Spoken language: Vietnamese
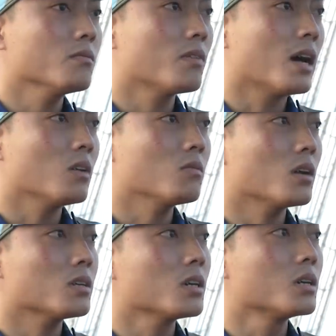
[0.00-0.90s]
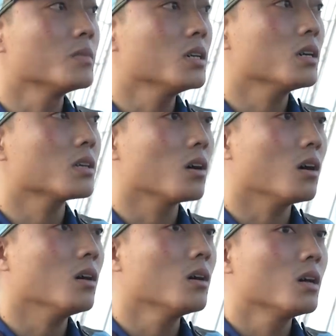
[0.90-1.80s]
và lúc đó trời mưa
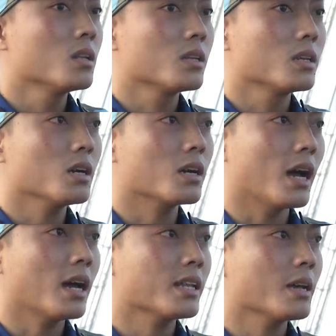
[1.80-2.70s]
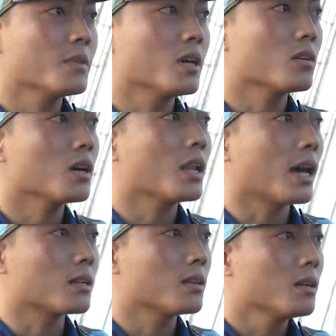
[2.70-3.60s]
gió thì tất cả anh em đều rất là lạnh